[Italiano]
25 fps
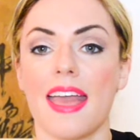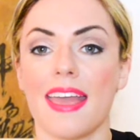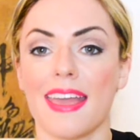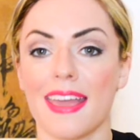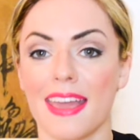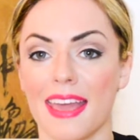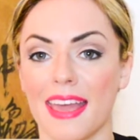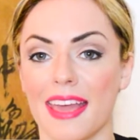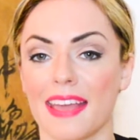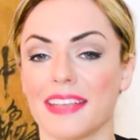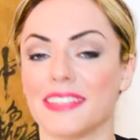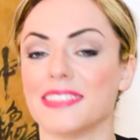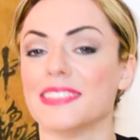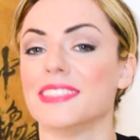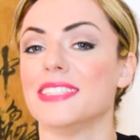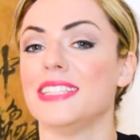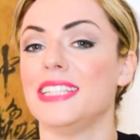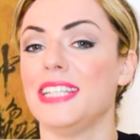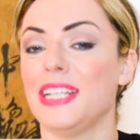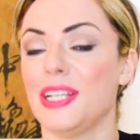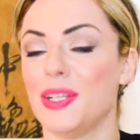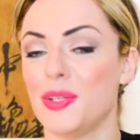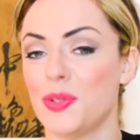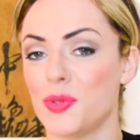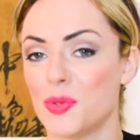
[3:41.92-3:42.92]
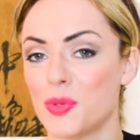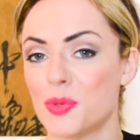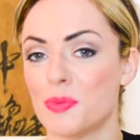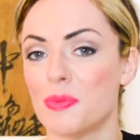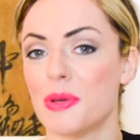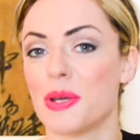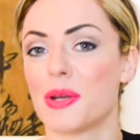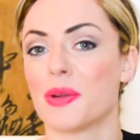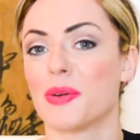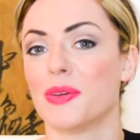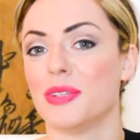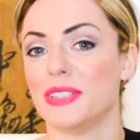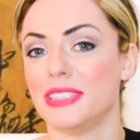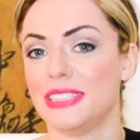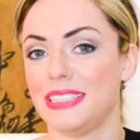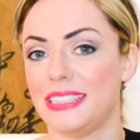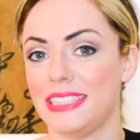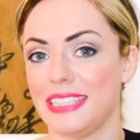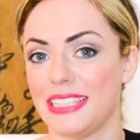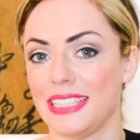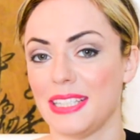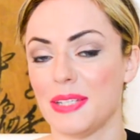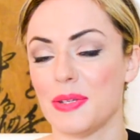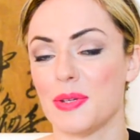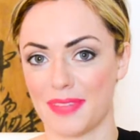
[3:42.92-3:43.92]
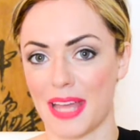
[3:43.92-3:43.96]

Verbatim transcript: e il numero di